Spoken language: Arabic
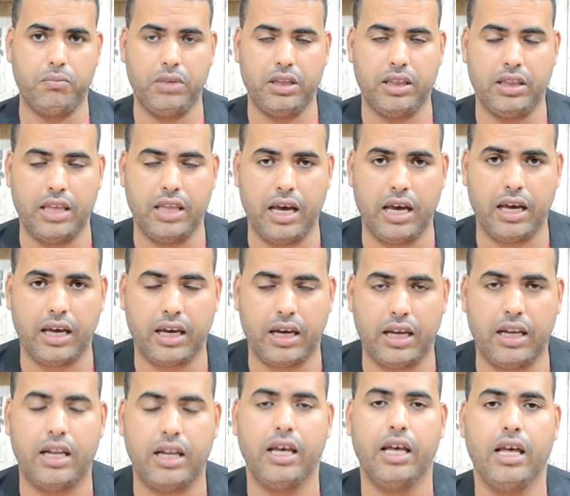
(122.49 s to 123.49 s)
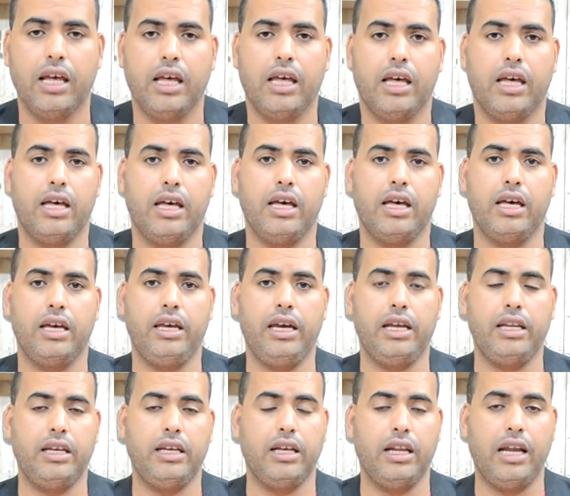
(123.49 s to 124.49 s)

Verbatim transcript: من داخل آه، يعني